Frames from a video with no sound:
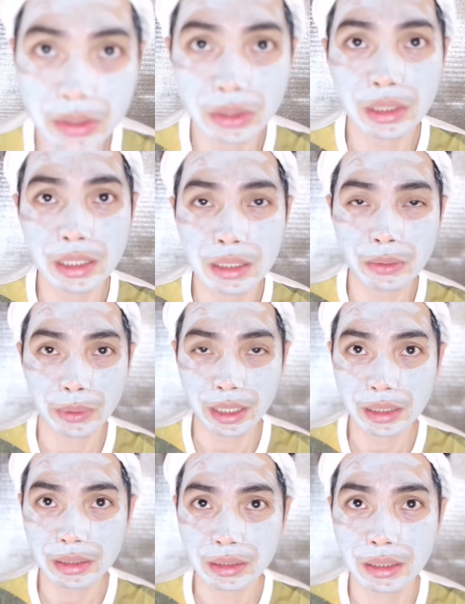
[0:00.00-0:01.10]
So, let's
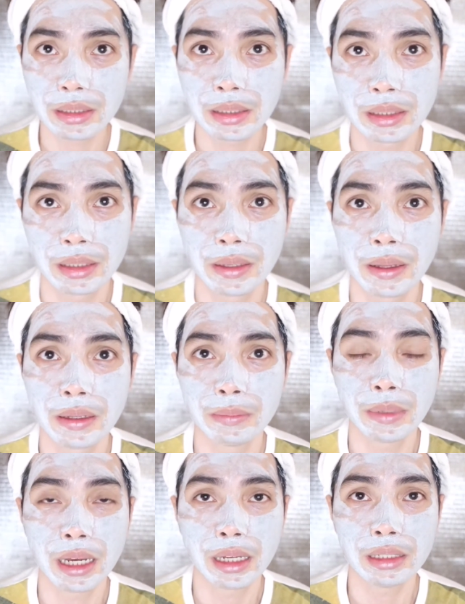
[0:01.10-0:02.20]
wait.
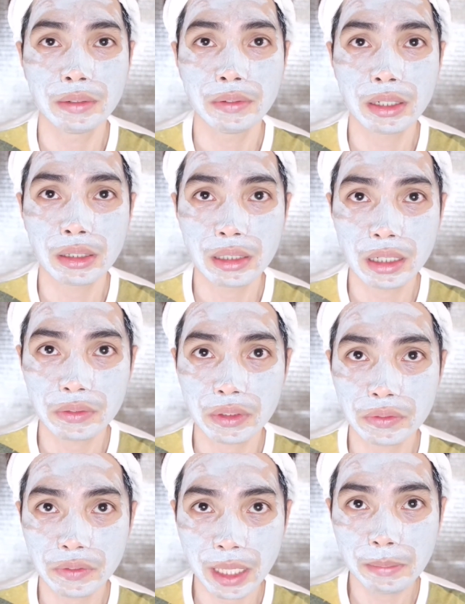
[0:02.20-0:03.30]
Uh, leave it on daw
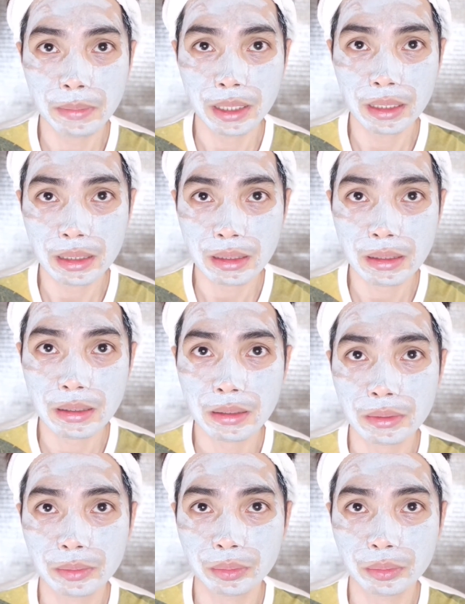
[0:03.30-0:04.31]
for 5 minutes.